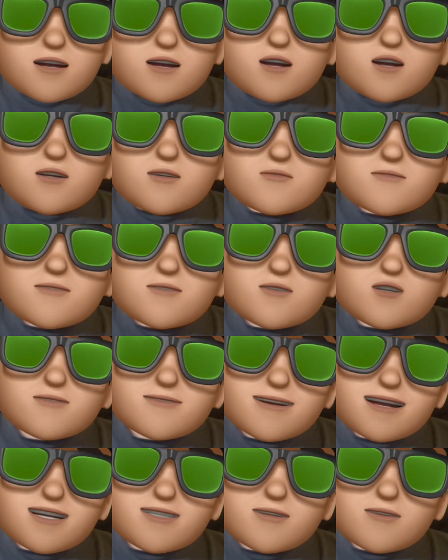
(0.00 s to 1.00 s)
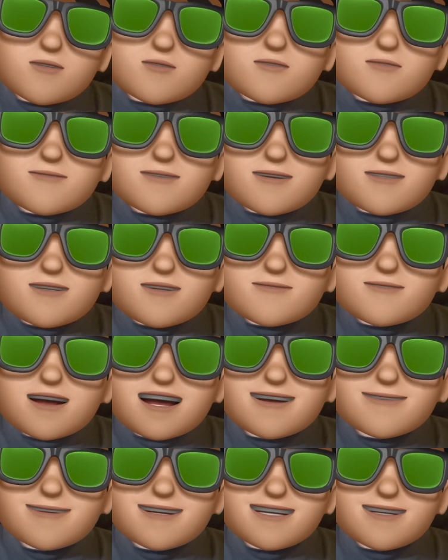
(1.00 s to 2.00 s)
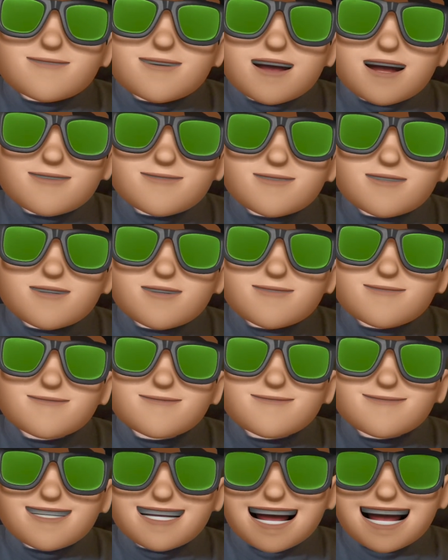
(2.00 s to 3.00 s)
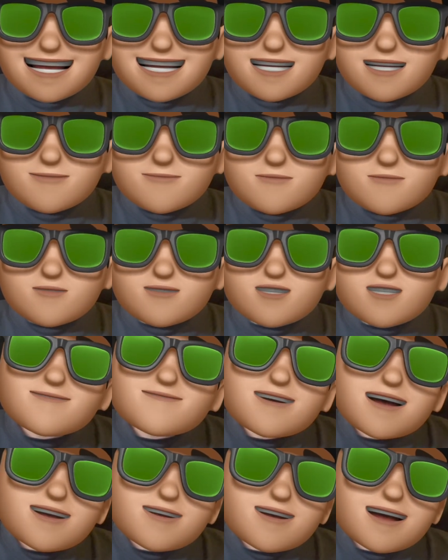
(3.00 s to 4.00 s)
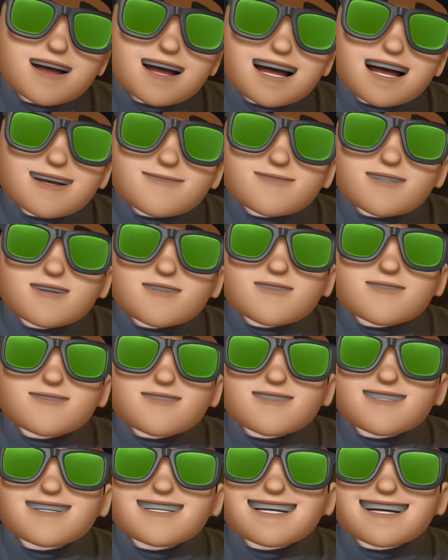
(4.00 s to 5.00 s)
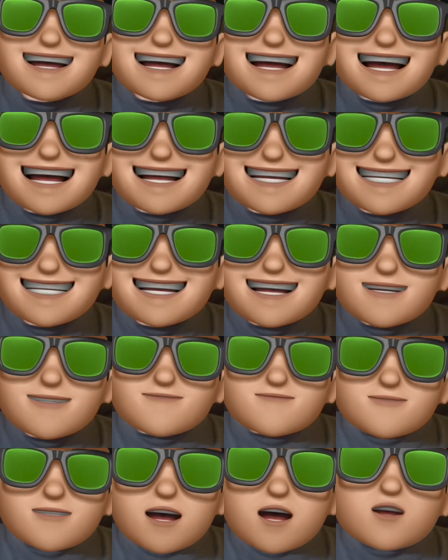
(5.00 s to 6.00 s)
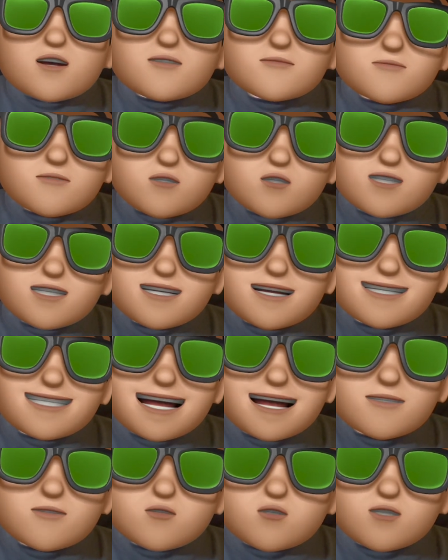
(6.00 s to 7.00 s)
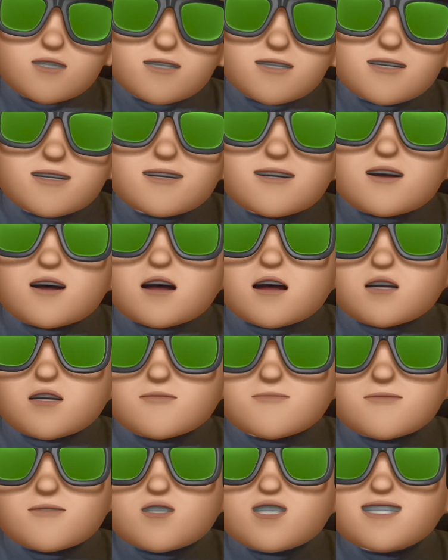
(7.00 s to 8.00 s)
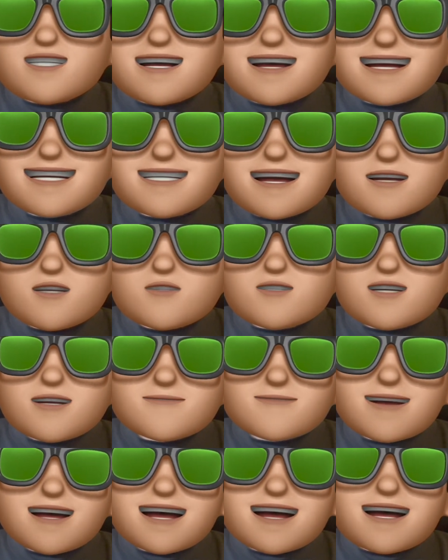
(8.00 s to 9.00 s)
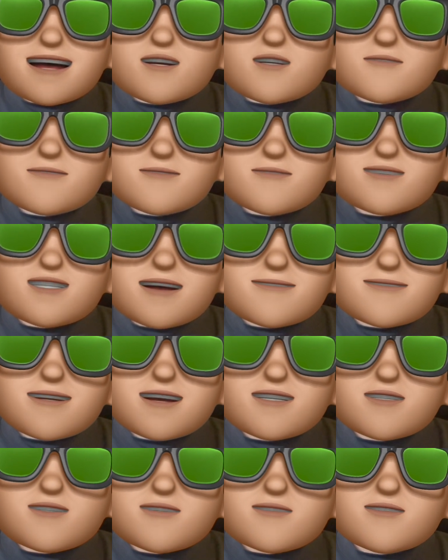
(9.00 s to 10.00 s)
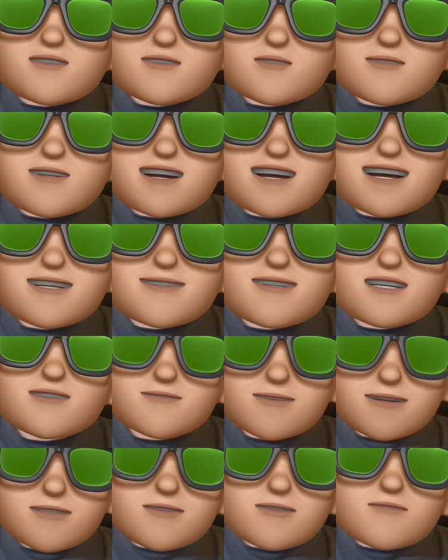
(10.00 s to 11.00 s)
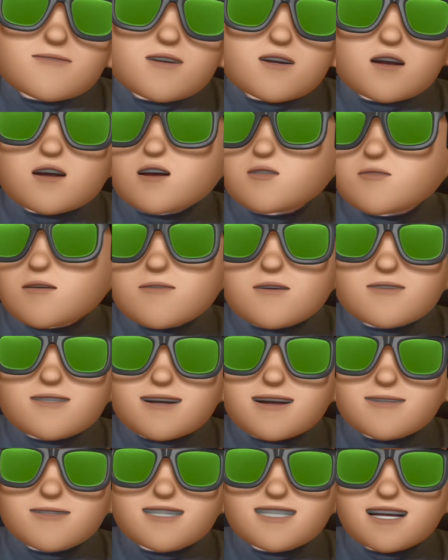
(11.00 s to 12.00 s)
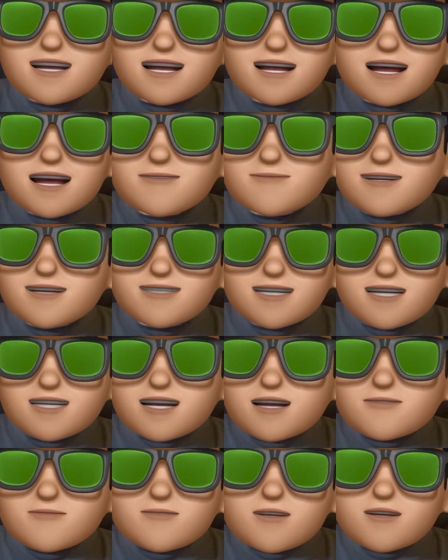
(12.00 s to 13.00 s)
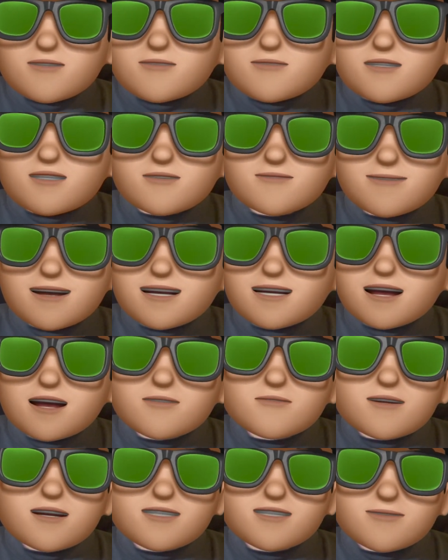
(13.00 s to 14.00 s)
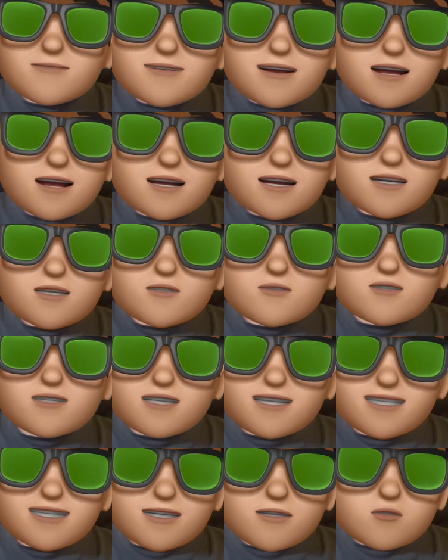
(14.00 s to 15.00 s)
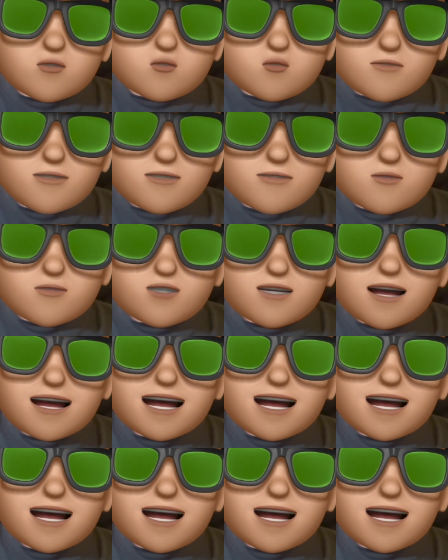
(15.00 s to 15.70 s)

Los fondos mixtos ofrecen una diversificación de activos y un mayor equilibrio de cartera. Los fondos indexados los fondos indexados replican el comportamiento de un índice específico como podría ser el IBEX 35 en España o el SP500 en Estados Unidos.